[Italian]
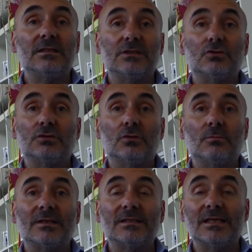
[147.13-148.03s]
in Regione
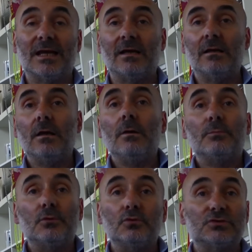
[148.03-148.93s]
Lombardia
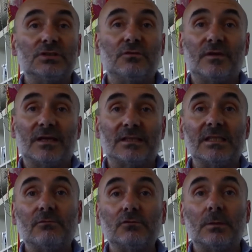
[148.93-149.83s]
più
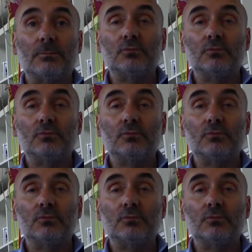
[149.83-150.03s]
significativo dal